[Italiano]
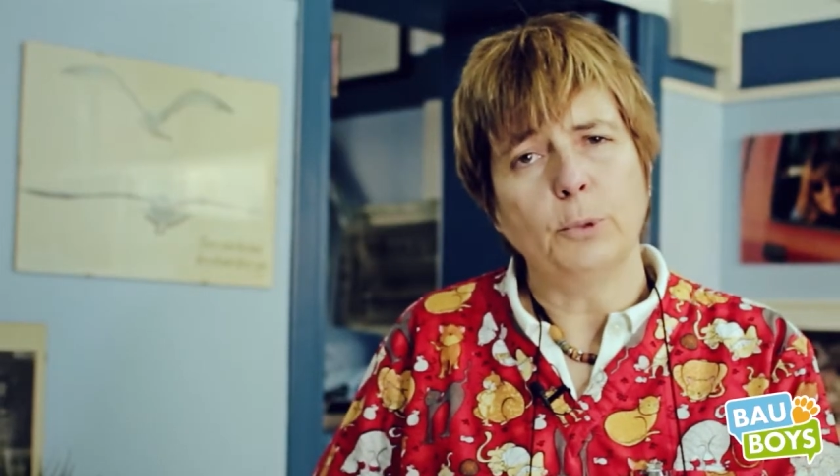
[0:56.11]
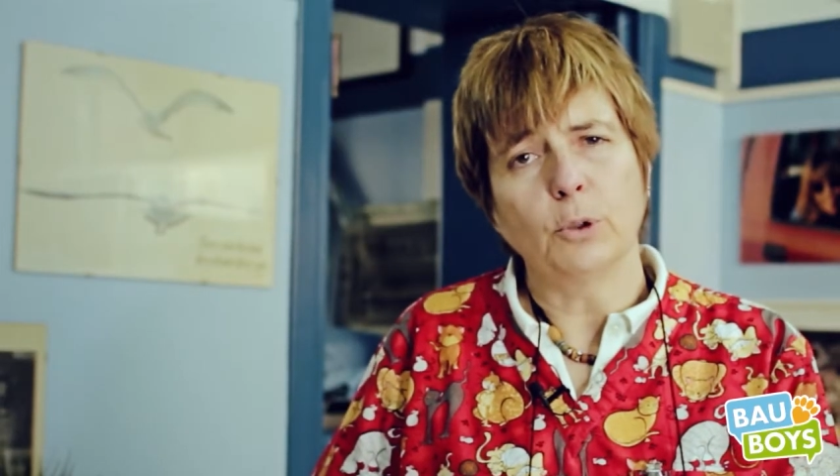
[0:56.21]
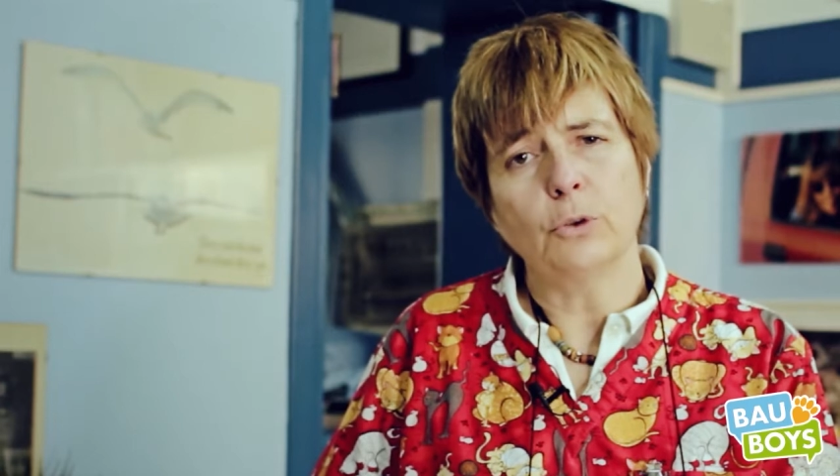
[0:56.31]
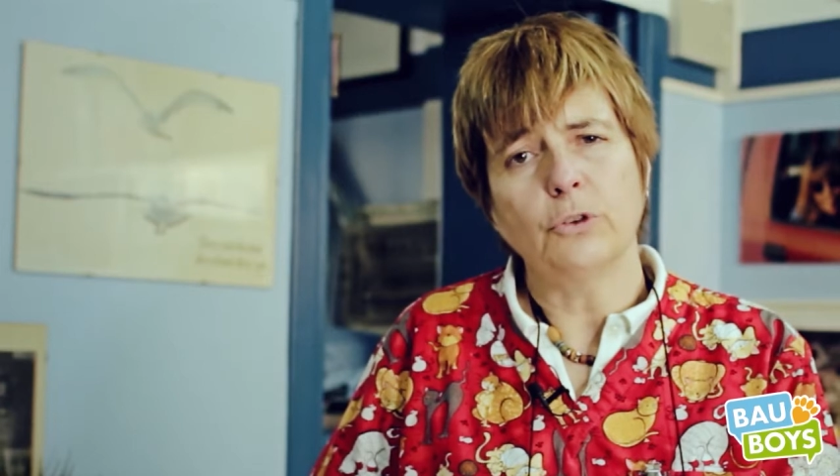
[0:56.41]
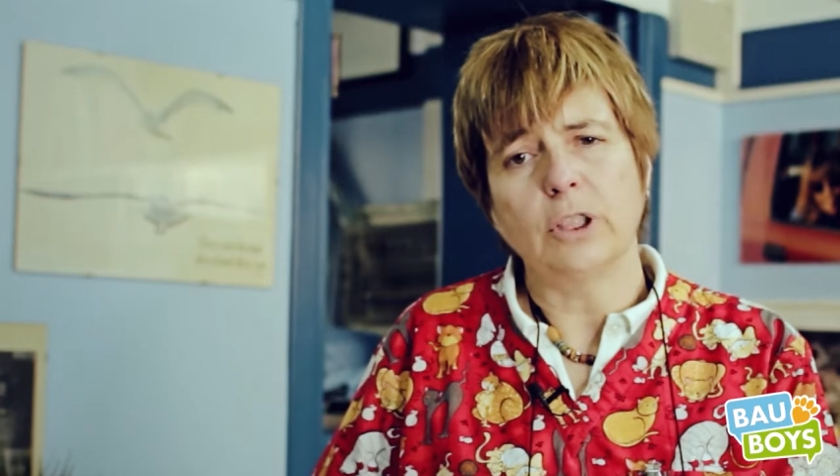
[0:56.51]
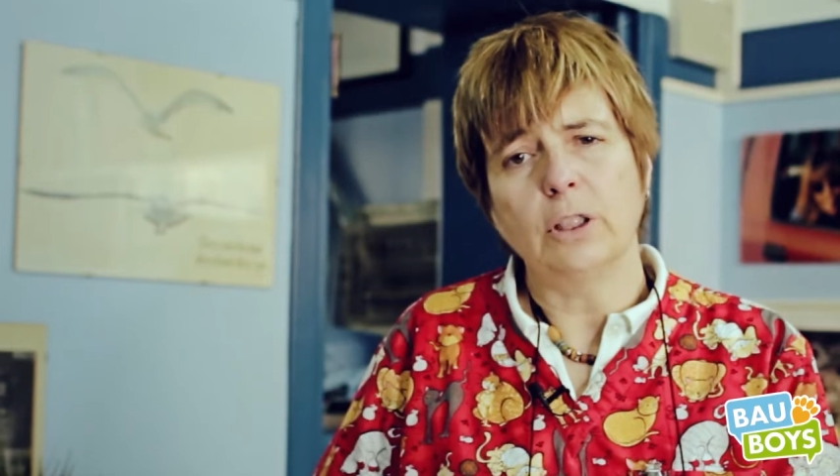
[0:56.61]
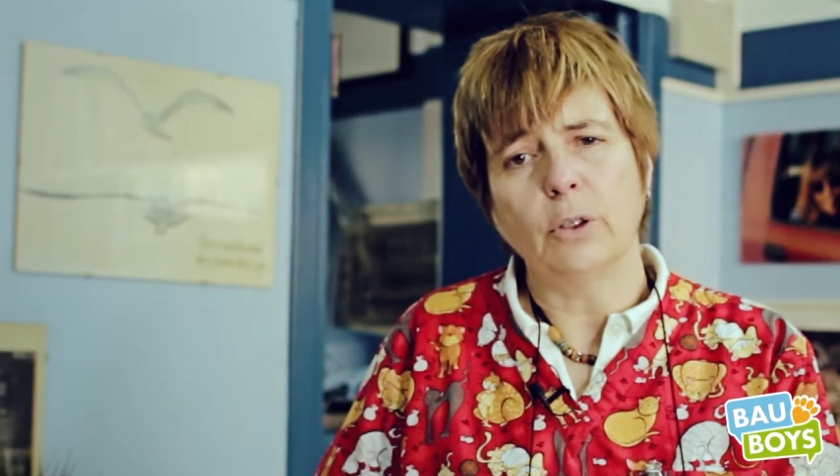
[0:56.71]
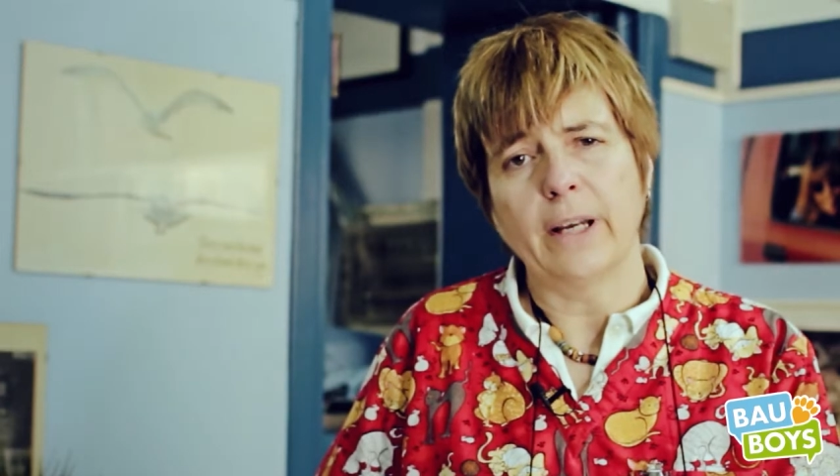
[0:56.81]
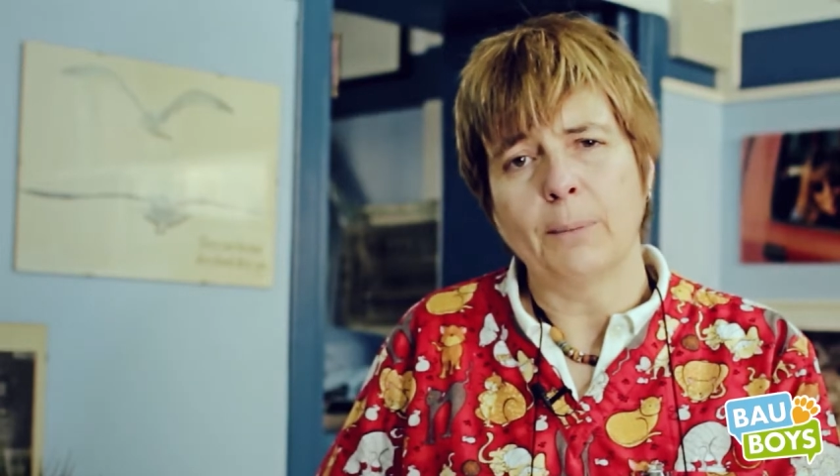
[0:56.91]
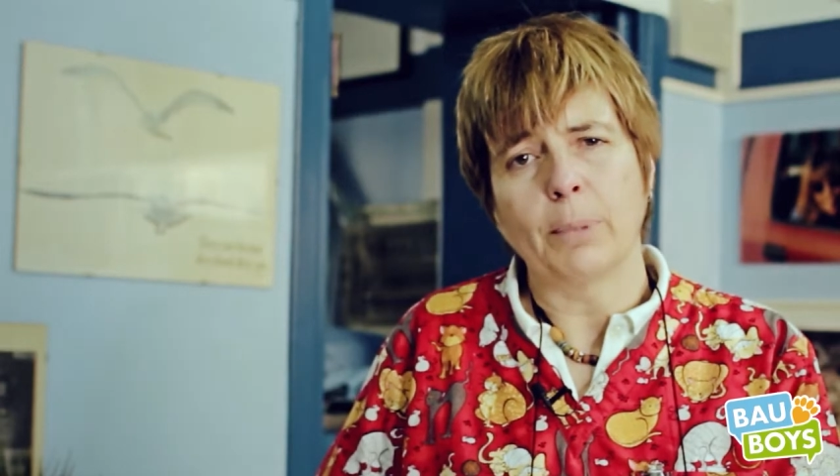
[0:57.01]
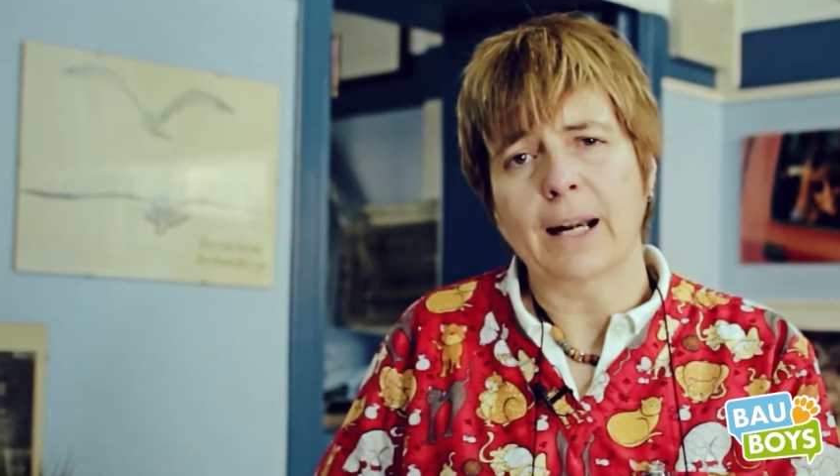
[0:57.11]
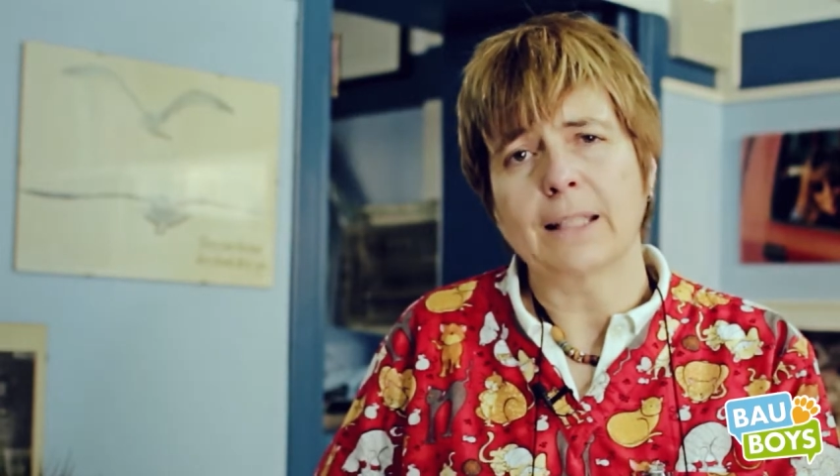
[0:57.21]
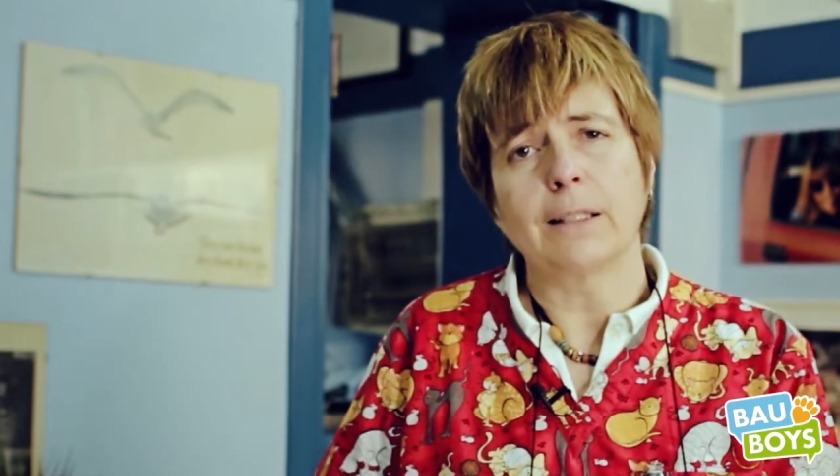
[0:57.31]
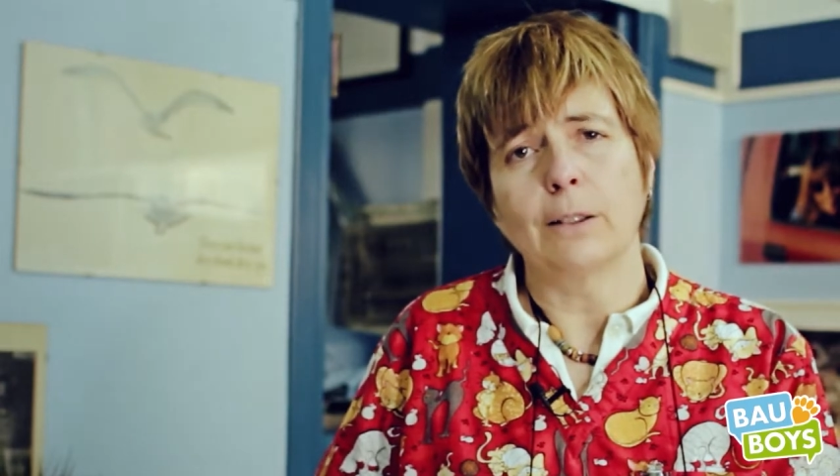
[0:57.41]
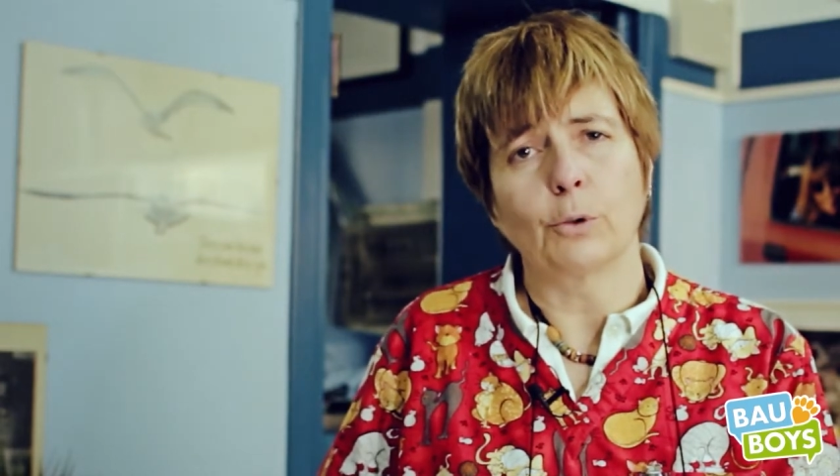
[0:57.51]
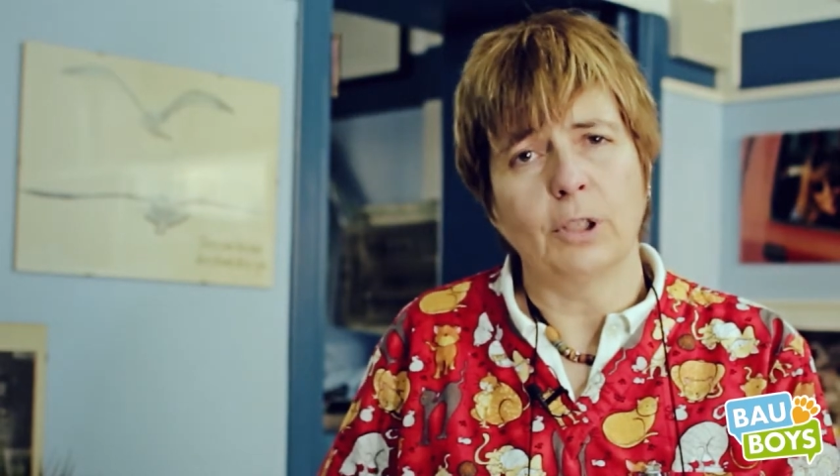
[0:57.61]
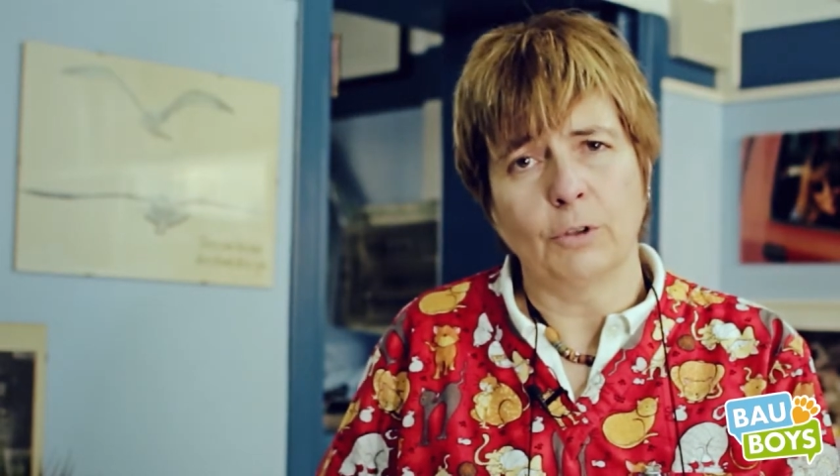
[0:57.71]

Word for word: il mio consiglio è parlatene con